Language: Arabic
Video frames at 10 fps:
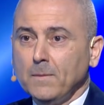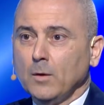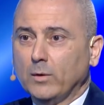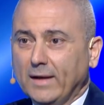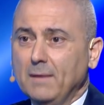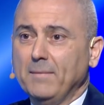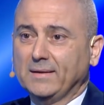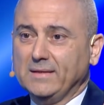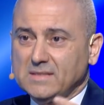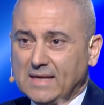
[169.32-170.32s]
وكل ما
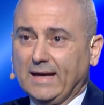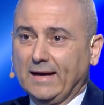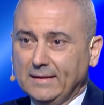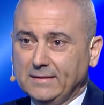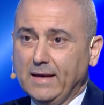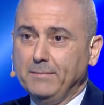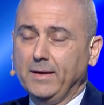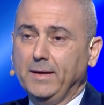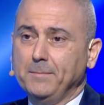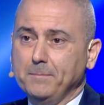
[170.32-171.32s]
تنذكر
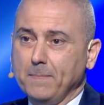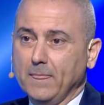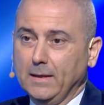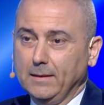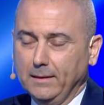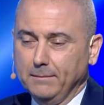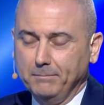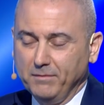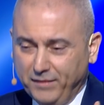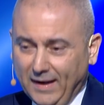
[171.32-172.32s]
قدامي
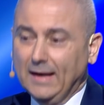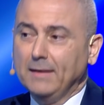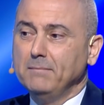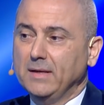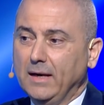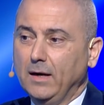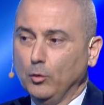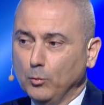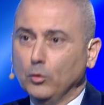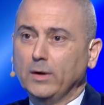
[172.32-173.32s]
فعلا من
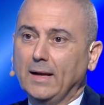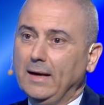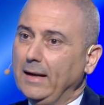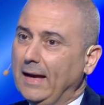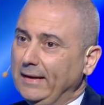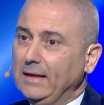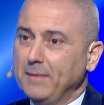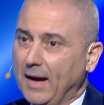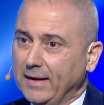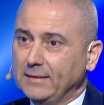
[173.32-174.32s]
الامور يلي قليله
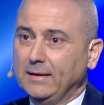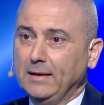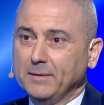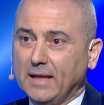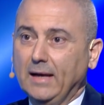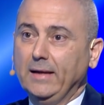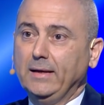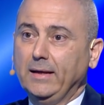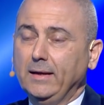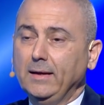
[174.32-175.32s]
بحياتي يلي
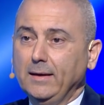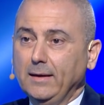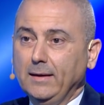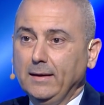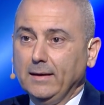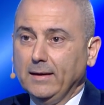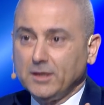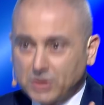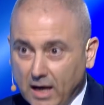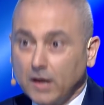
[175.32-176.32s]
بتخليني
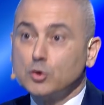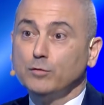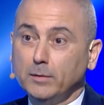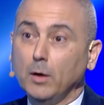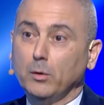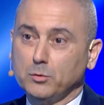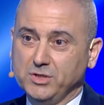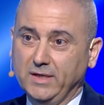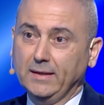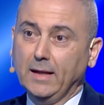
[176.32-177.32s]
ارجع ارجف من اول
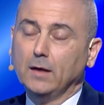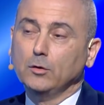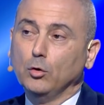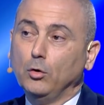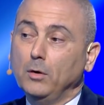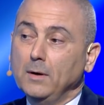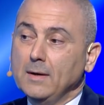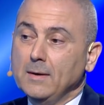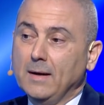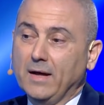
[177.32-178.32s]
وجديد لانه
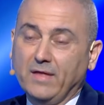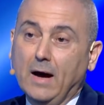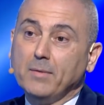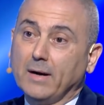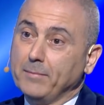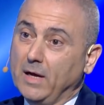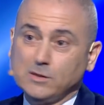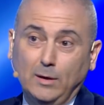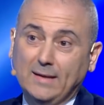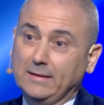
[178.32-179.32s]
هذا امر لم
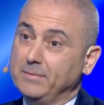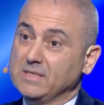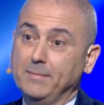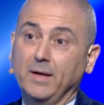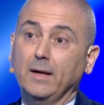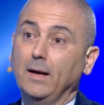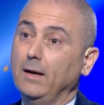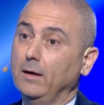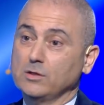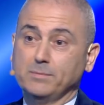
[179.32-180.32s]
يحصل حتى بزمن
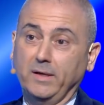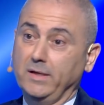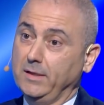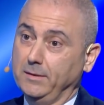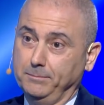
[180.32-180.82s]
العثمانيين